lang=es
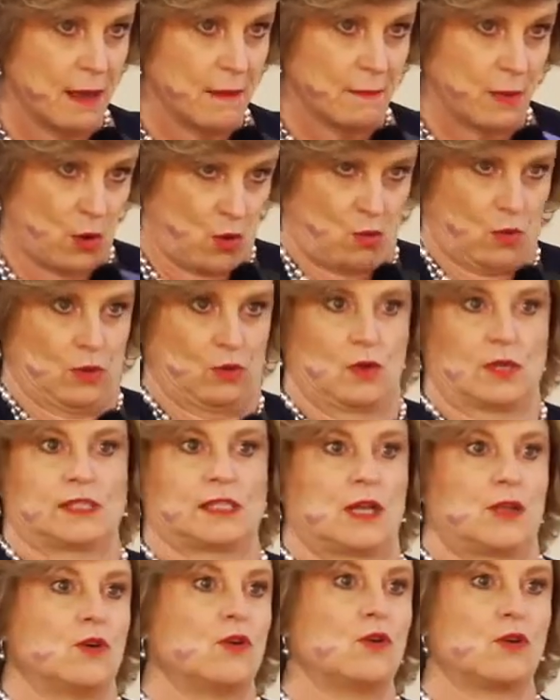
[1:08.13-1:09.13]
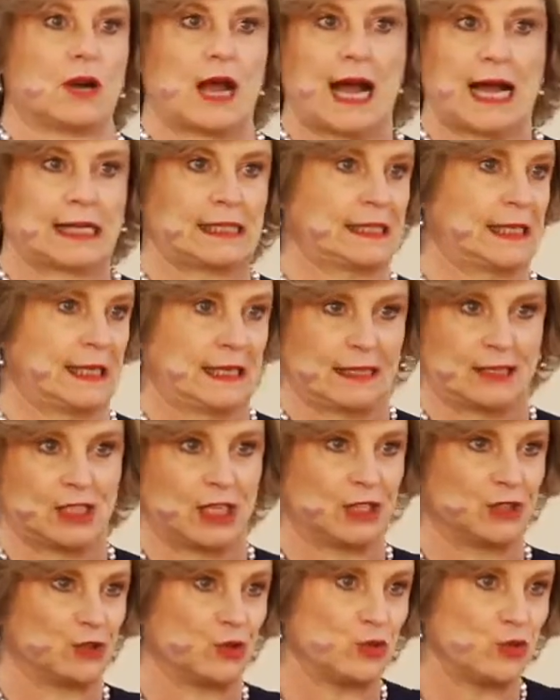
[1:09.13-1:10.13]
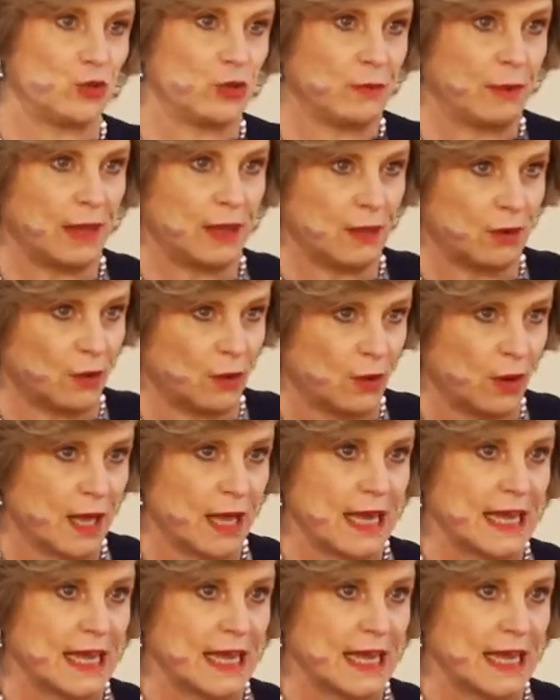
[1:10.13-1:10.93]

Pero cuando el señor hace chanchullo y medio